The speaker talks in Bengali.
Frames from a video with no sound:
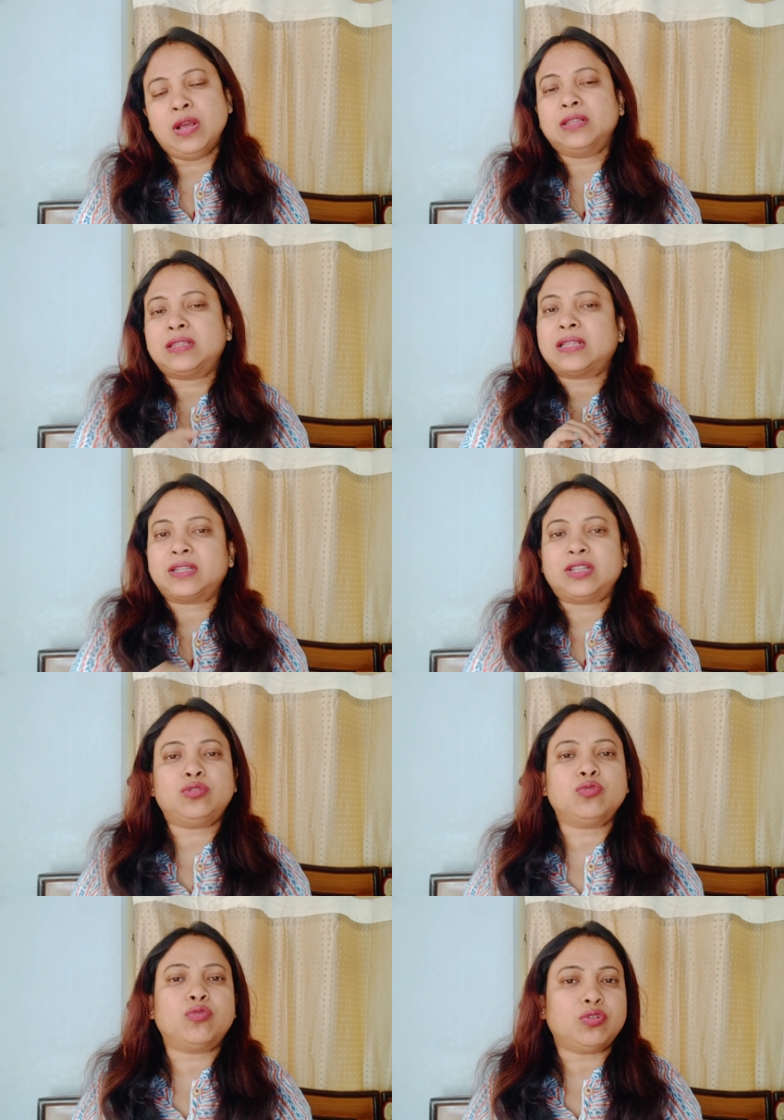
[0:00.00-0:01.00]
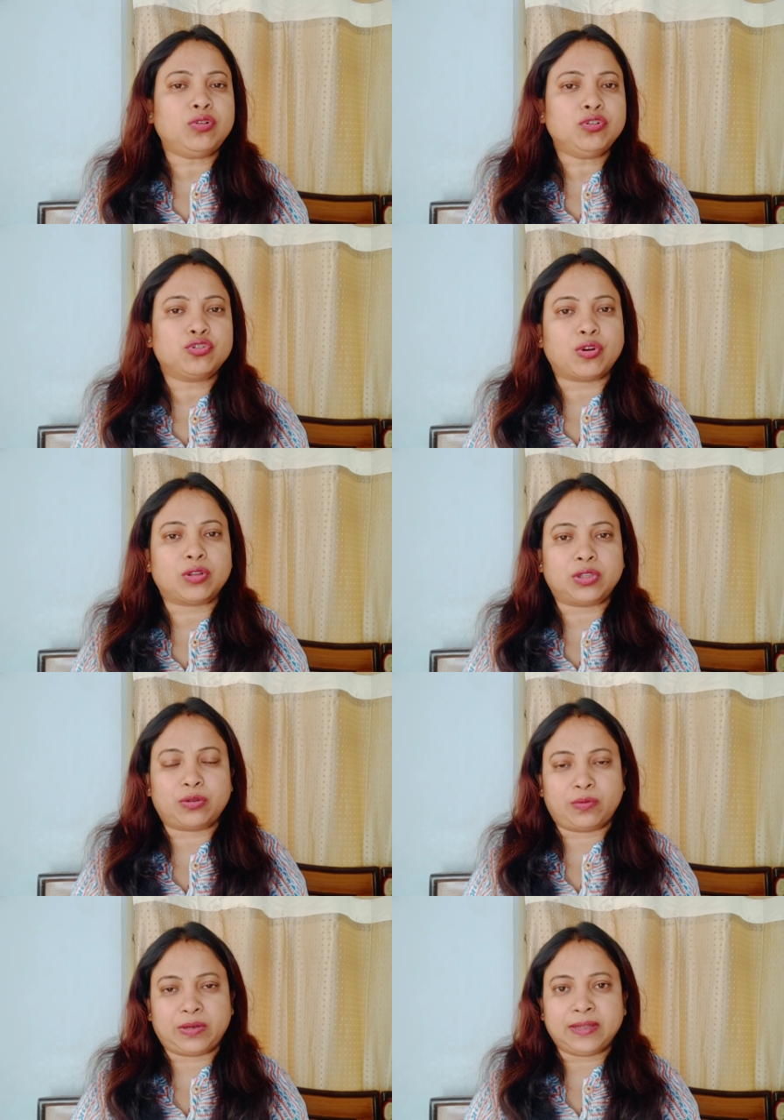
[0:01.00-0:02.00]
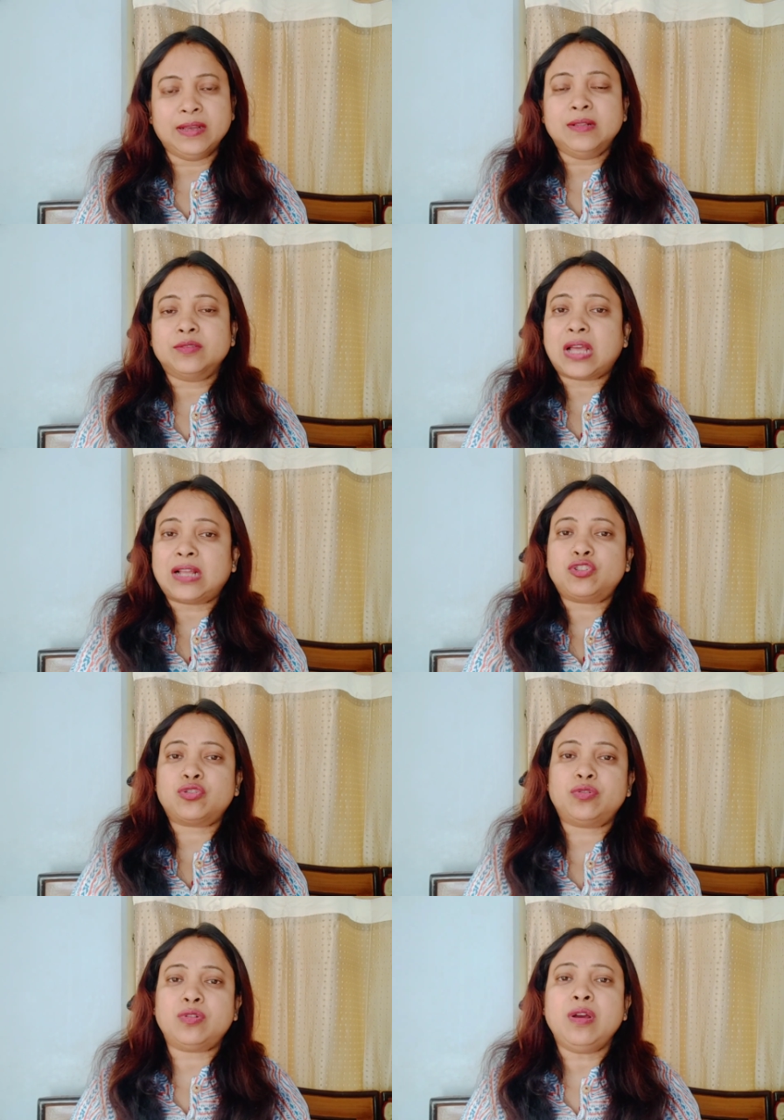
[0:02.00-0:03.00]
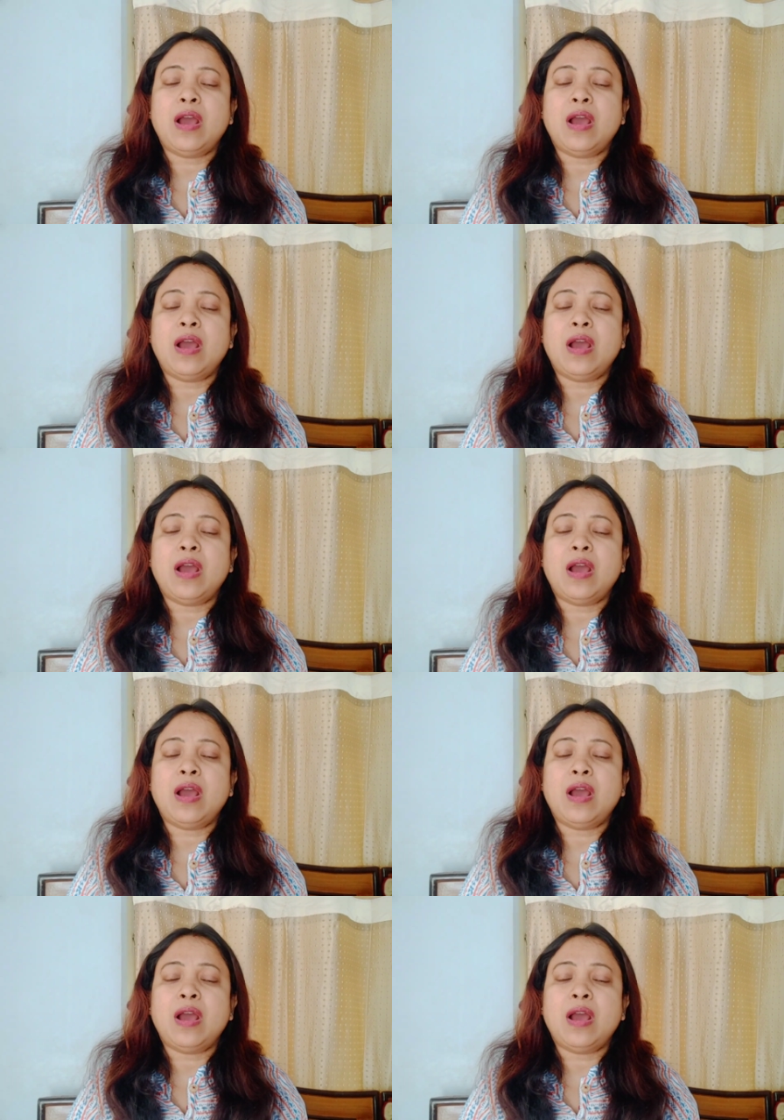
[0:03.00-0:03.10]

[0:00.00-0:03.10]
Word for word: তাতে কিন্তু কোনো সন্দেহ নেই তার জন্য